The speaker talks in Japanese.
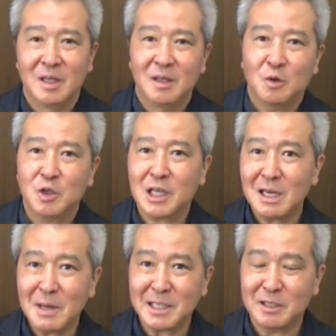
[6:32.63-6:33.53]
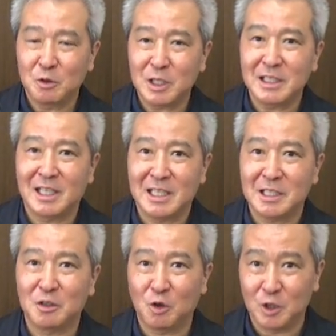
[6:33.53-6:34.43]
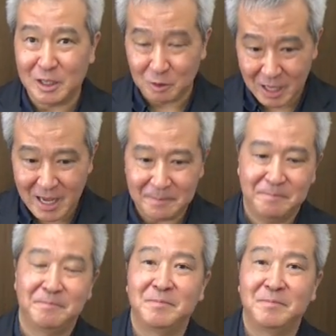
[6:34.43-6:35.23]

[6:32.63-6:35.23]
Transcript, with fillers: こう力任せの歌になりやすいところなので、